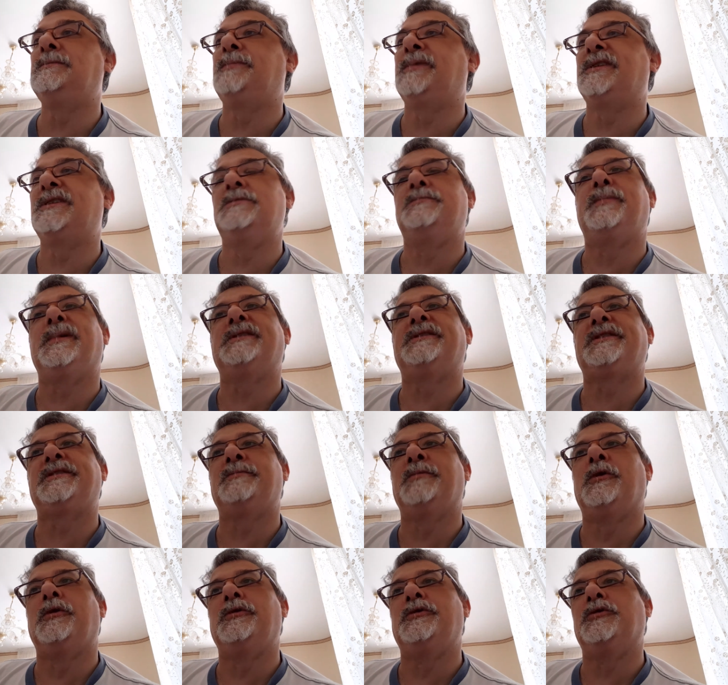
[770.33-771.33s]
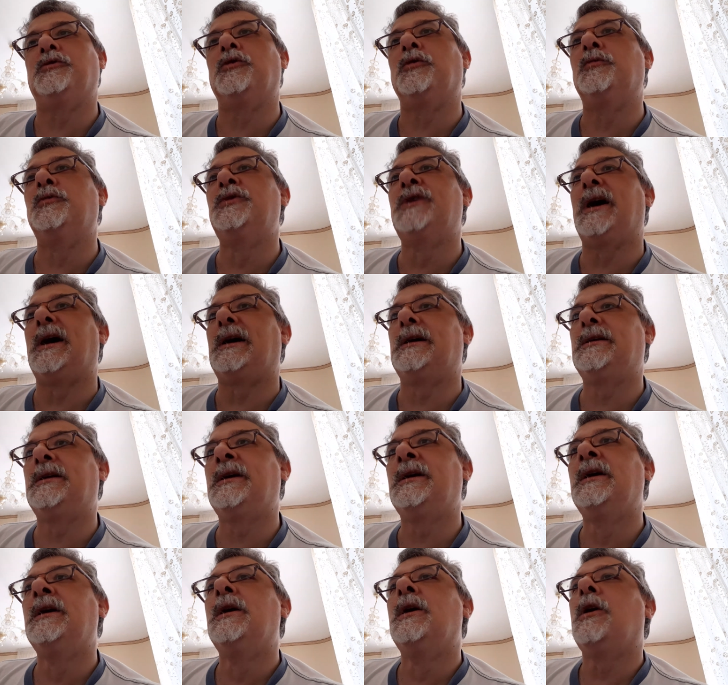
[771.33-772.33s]
per il patrimonio
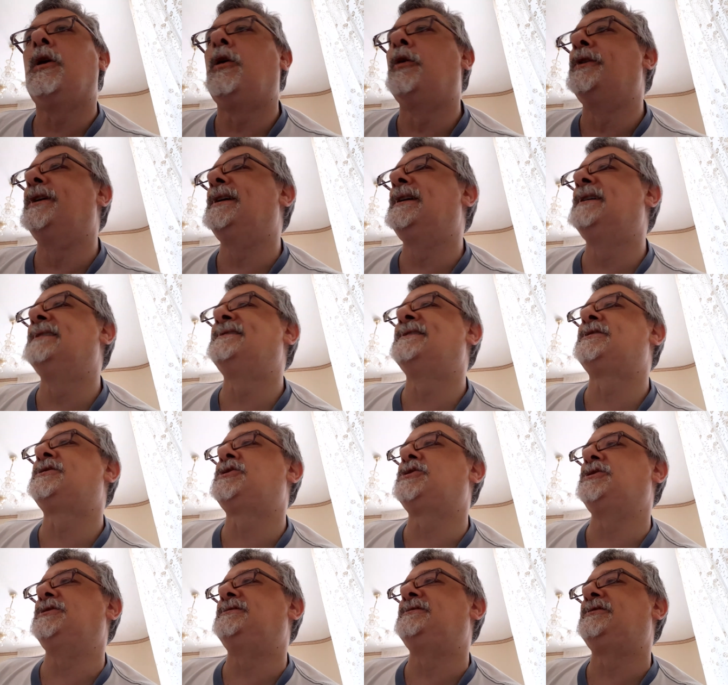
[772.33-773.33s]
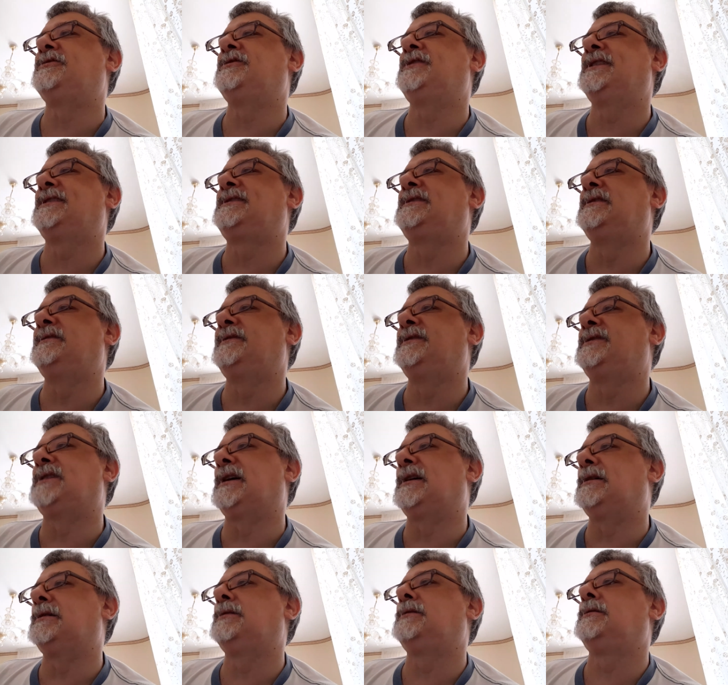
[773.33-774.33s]
comunale o nell'esercizio di
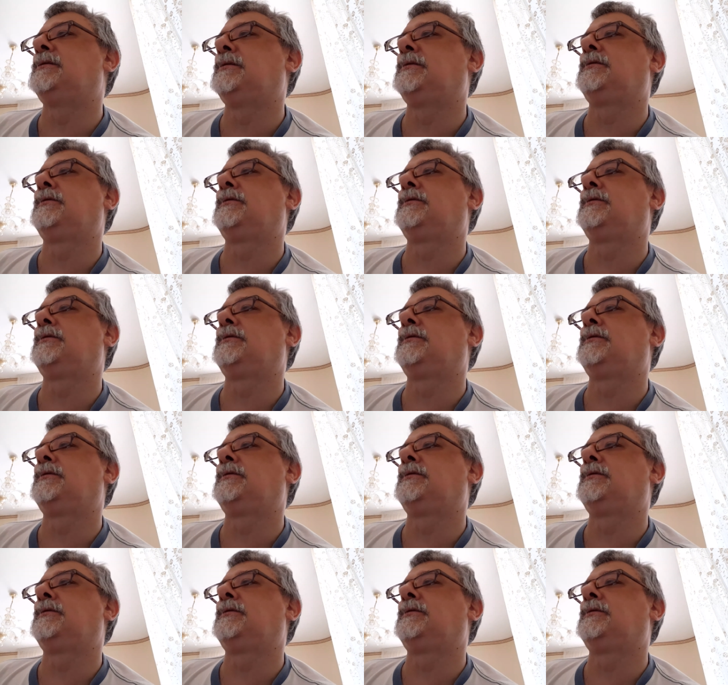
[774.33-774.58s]
attività